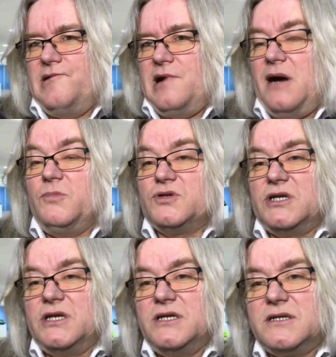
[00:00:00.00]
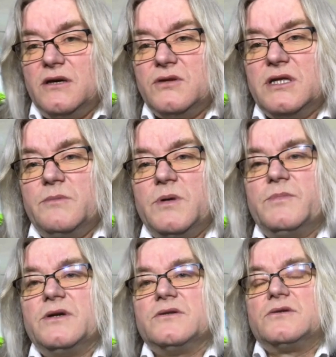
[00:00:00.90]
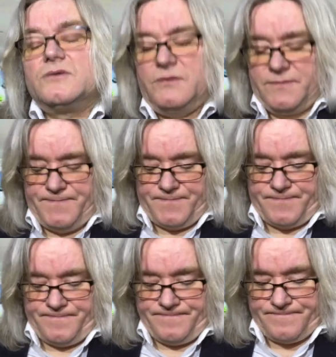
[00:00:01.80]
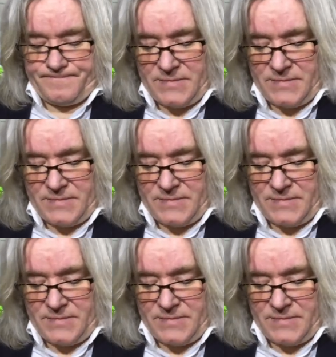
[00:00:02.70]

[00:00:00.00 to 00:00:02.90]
A może nieistotne po prostu? Hm.